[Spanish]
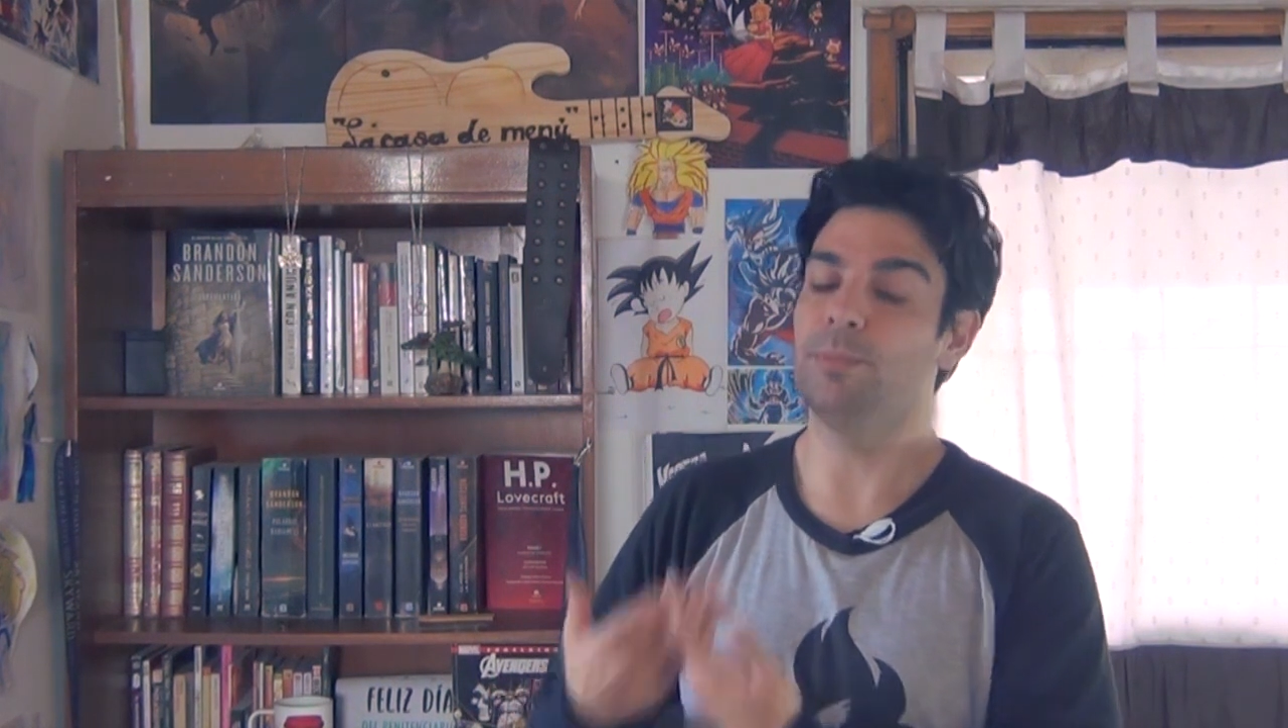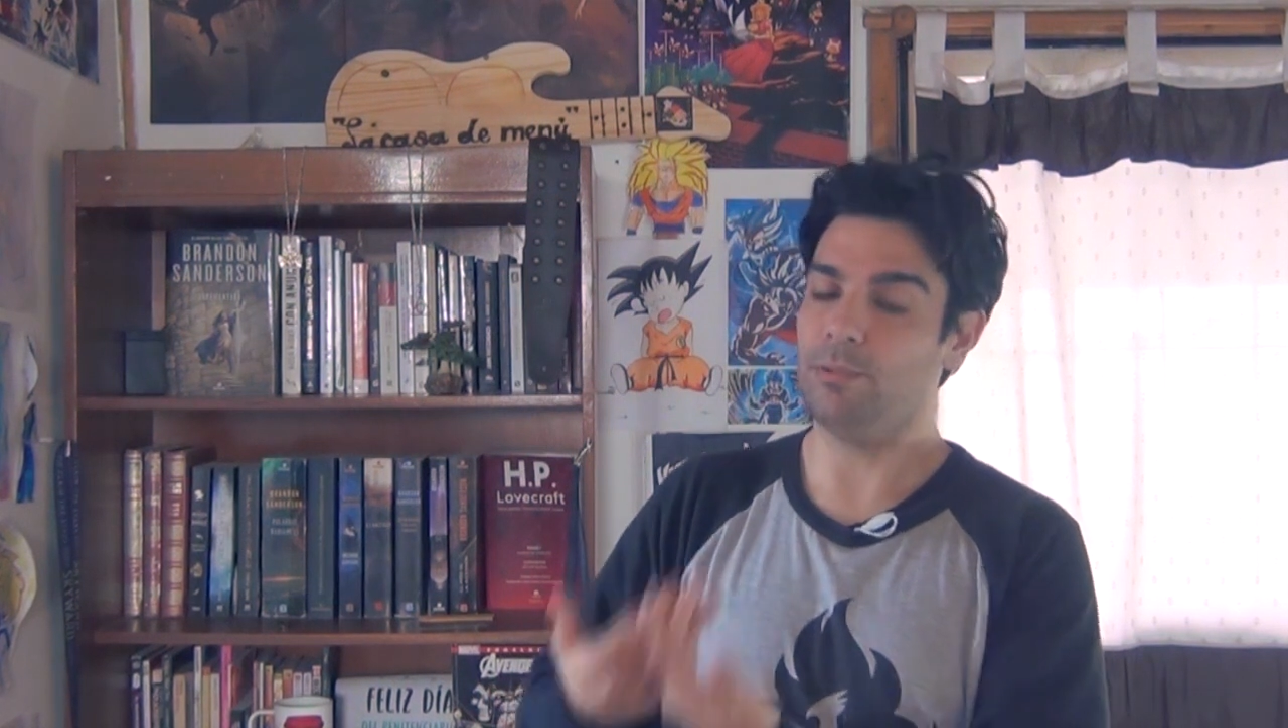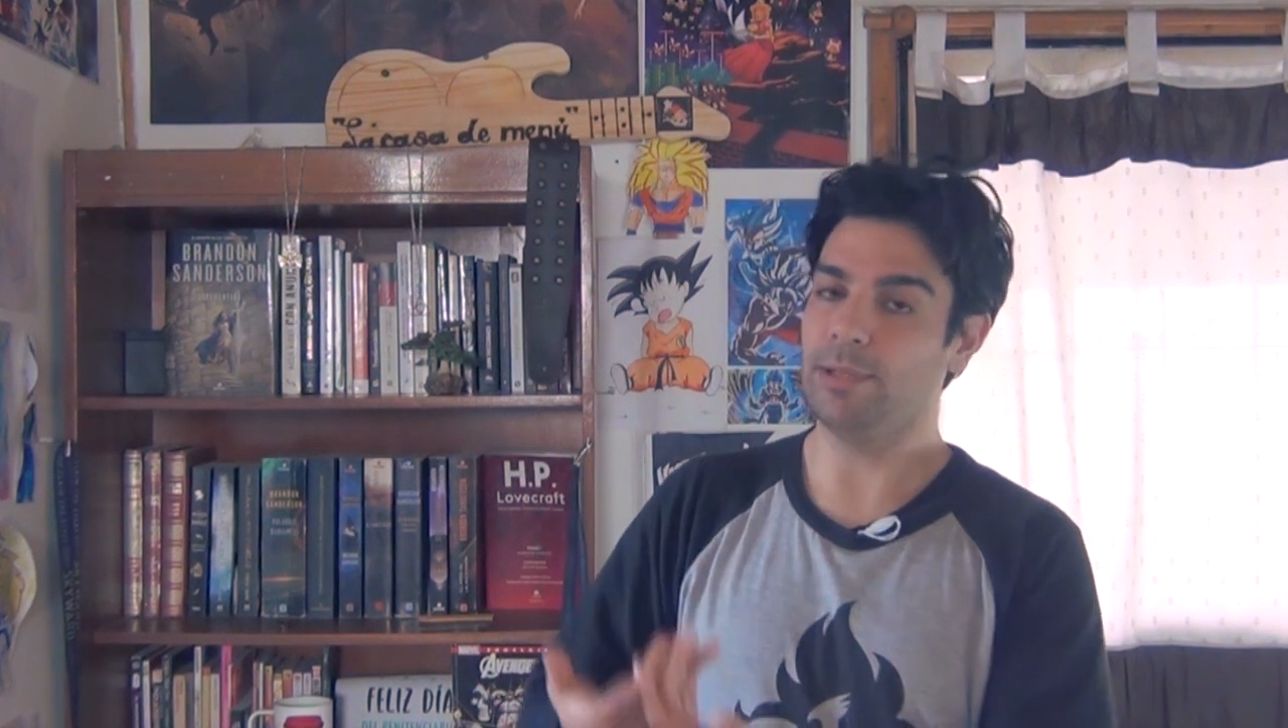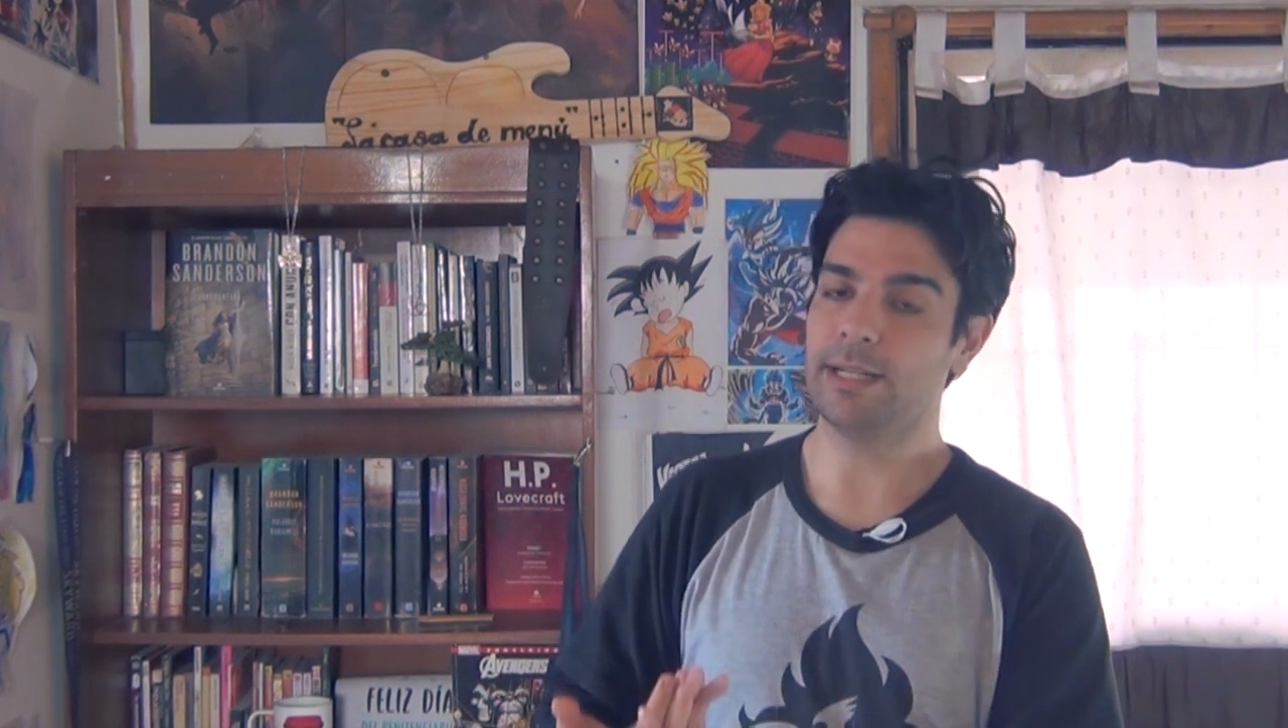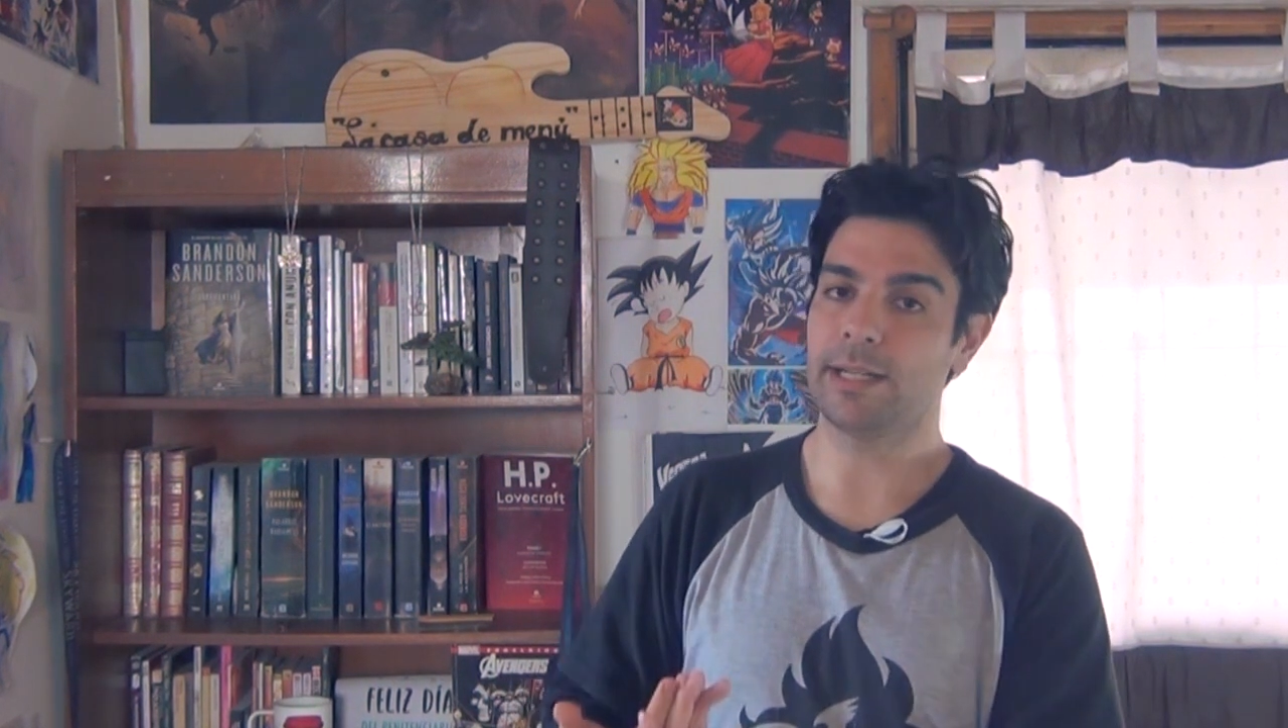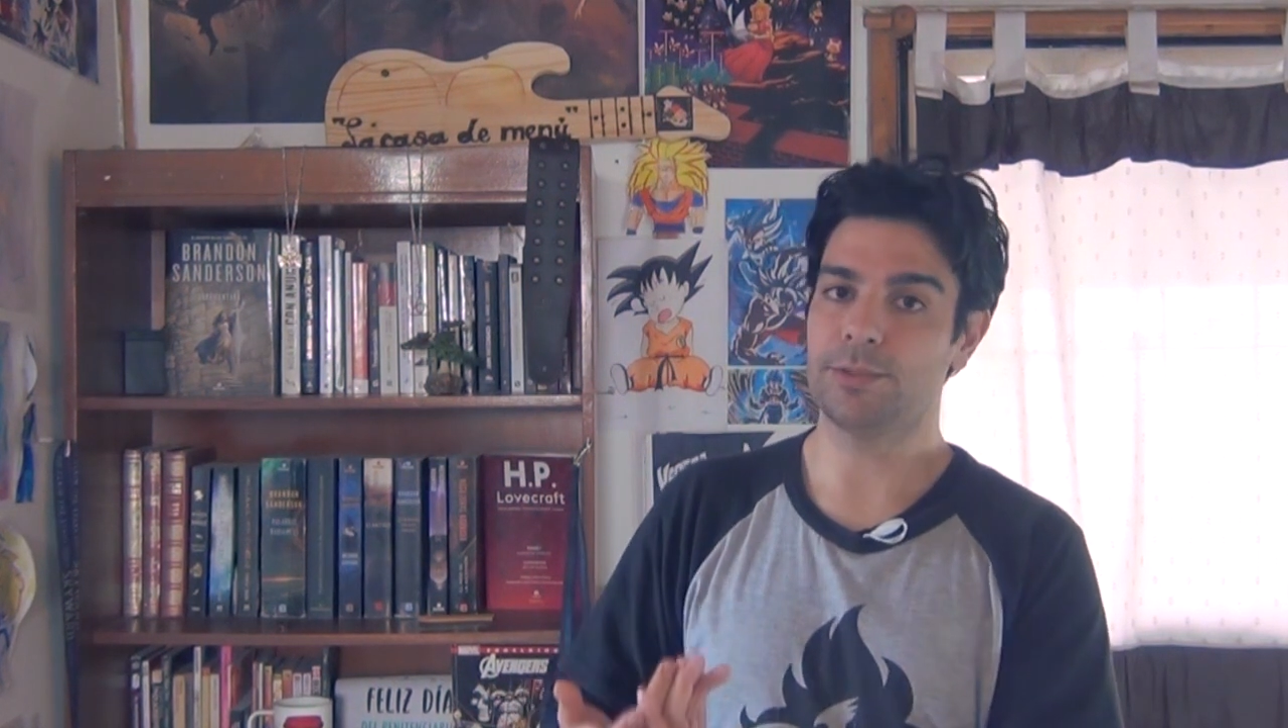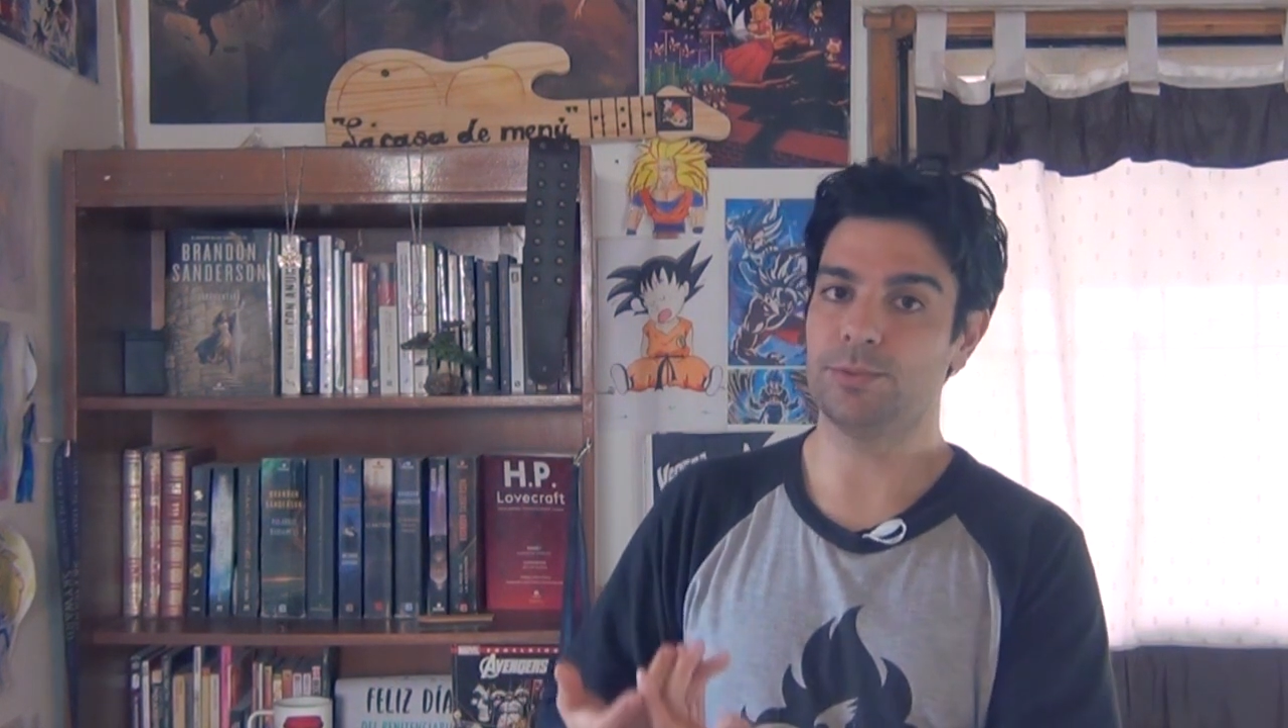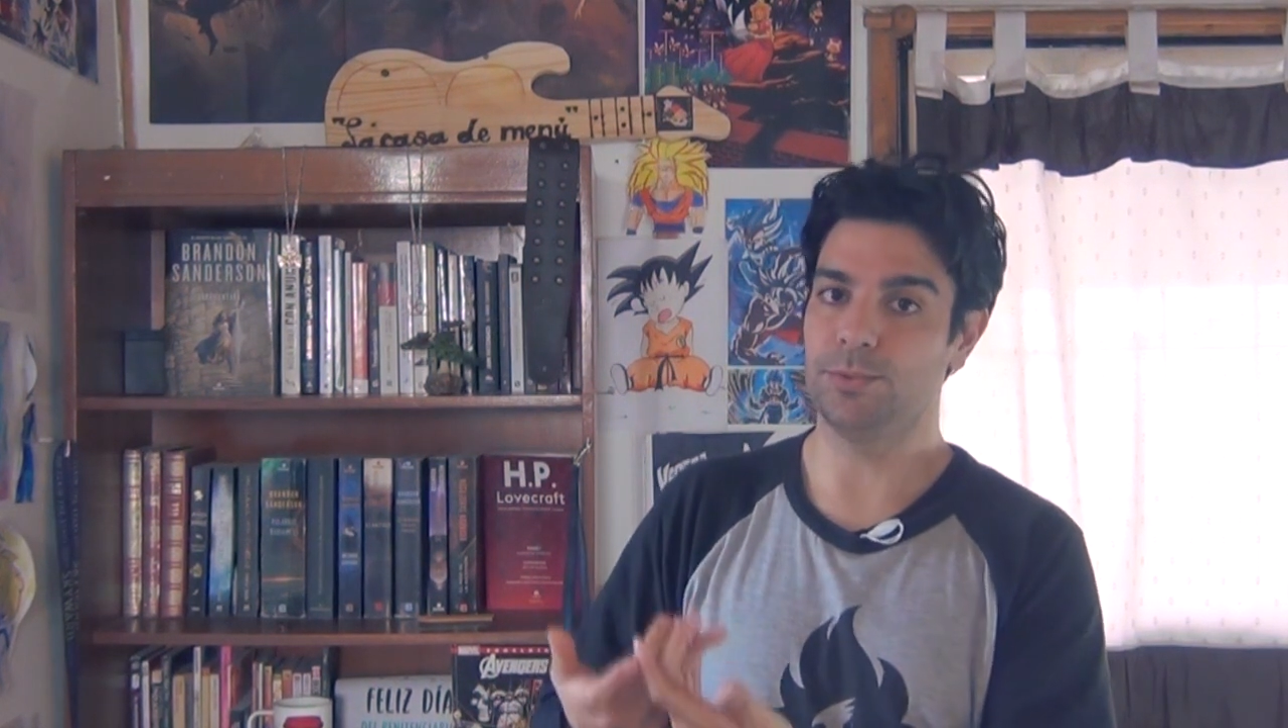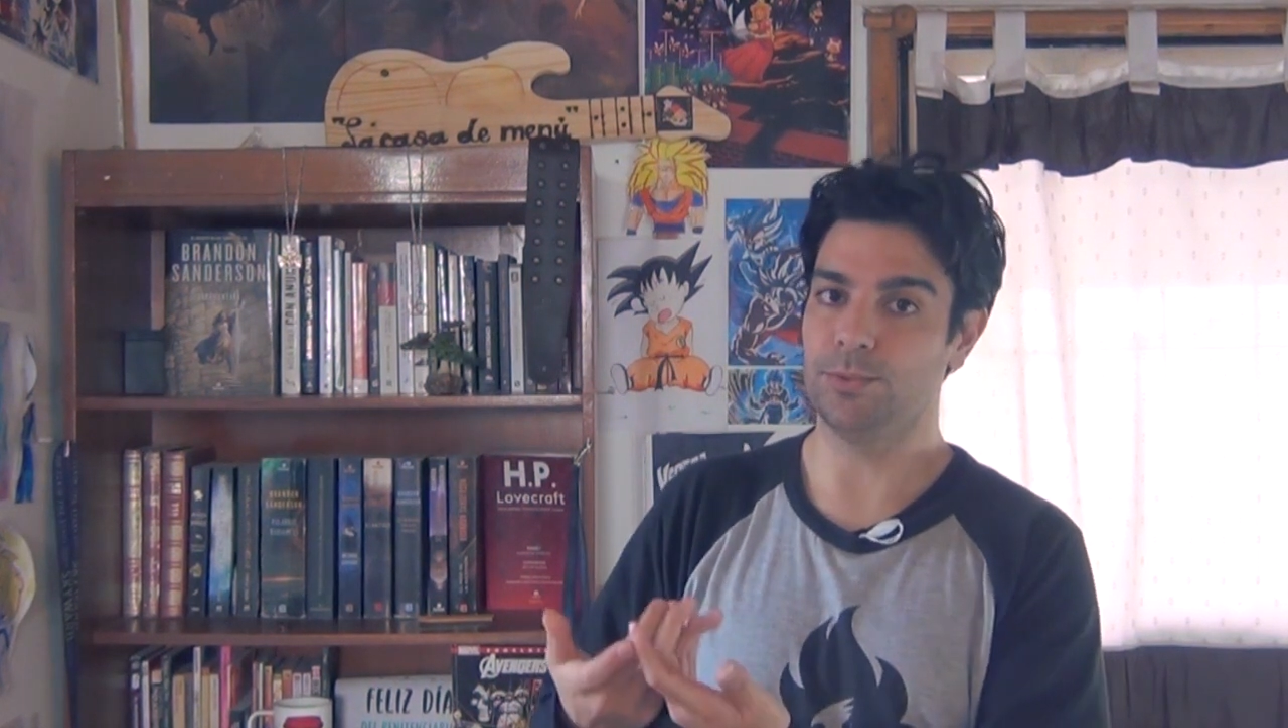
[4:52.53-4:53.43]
o publicar